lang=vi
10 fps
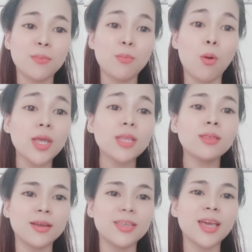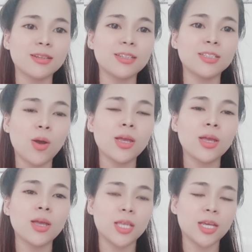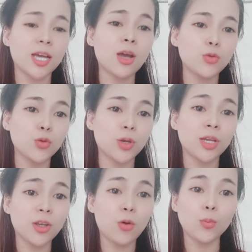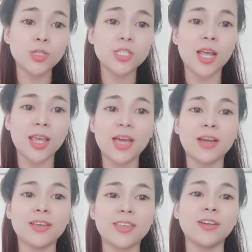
đồng tâm đồng lực để có thể là cùng nhau